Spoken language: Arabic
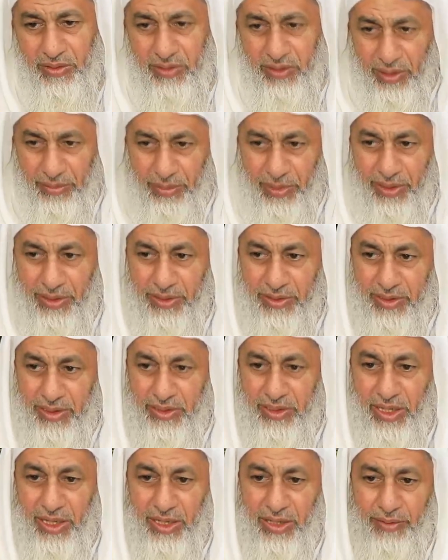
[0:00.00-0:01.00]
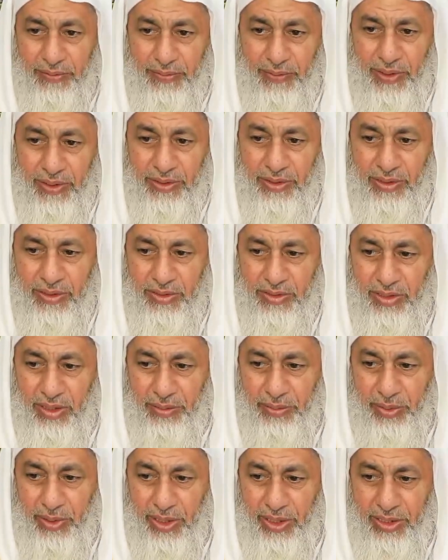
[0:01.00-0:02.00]
طبعا انت تعرف ان
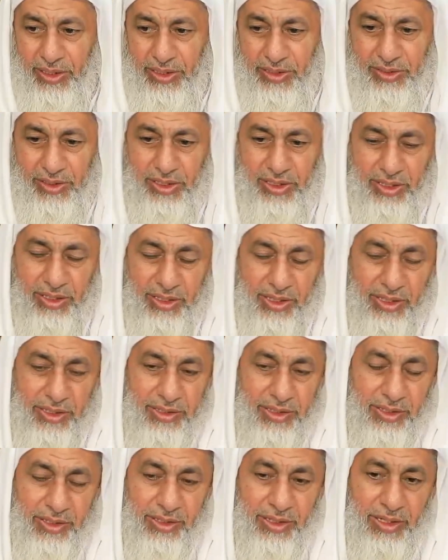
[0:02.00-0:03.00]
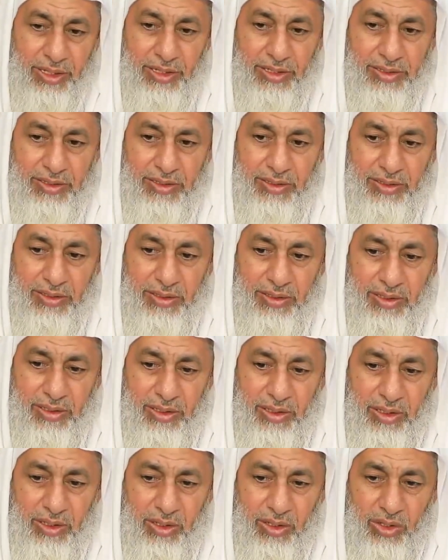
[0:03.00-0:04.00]
الصبر على جهالات الناس
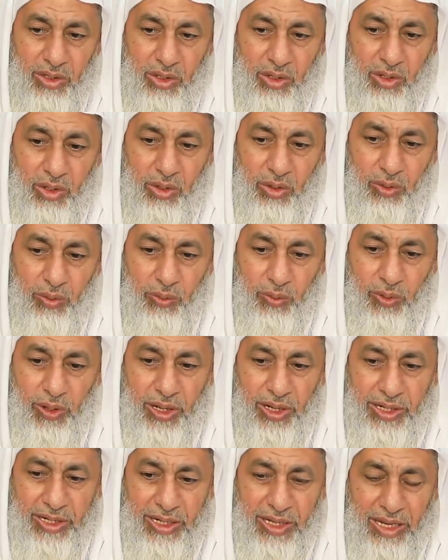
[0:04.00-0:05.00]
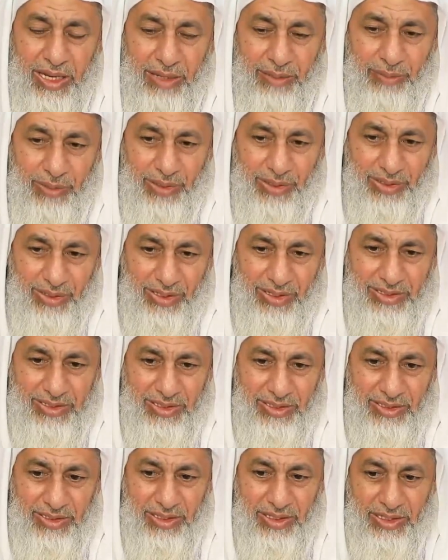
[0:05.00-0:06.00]
وعلى حماقات
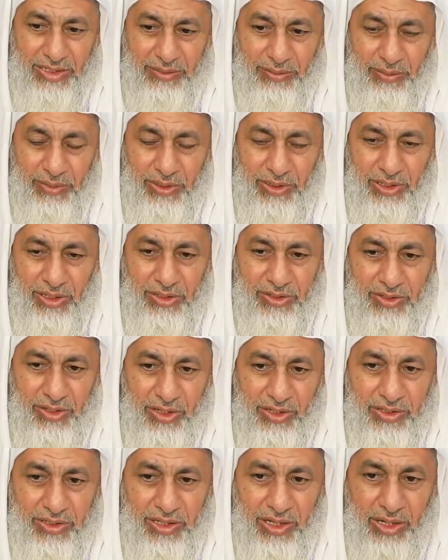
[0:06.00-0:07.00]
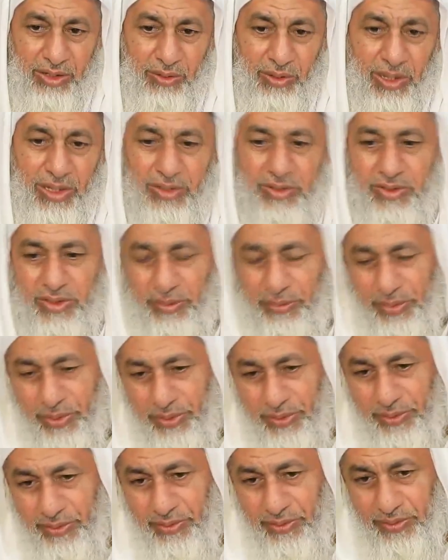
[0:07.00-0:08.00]
الناس من اشق انواع الصبر
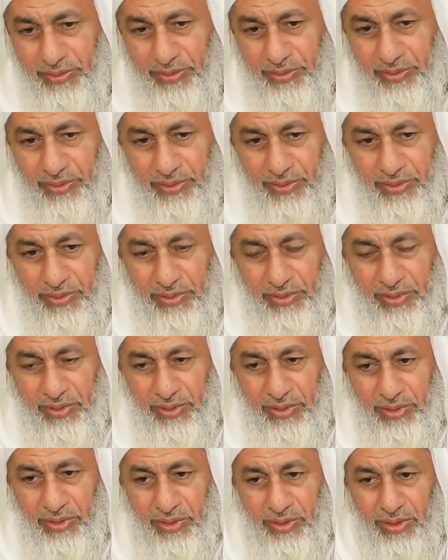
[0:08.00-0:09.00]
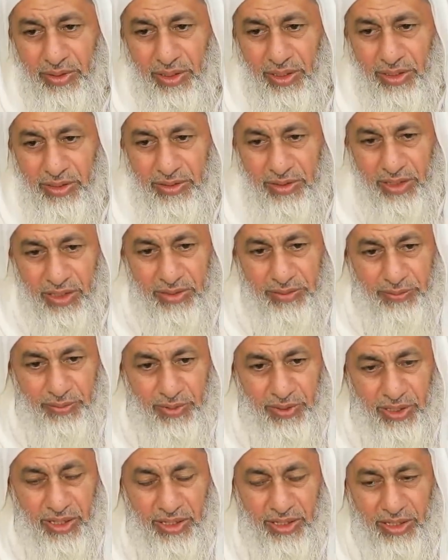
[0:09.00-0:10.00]
نعم ان
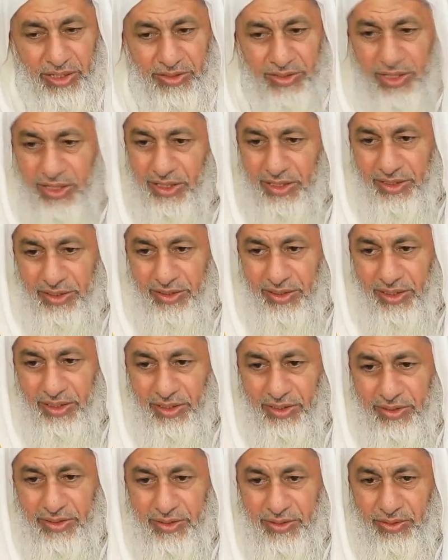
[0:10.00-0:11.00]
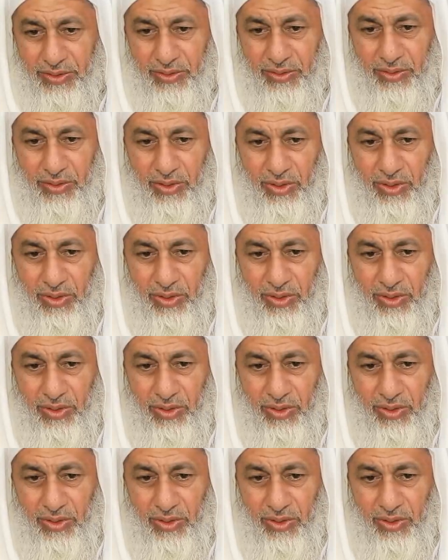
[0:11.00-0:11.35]
تصبر على جهل الناس